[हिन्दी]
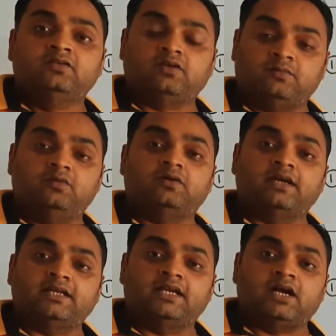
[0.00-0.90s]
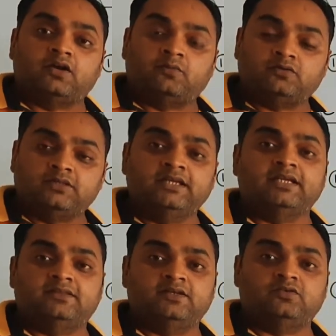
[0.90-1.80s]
तो हम लोग कहेंगे कार्बोक्सिक एसिड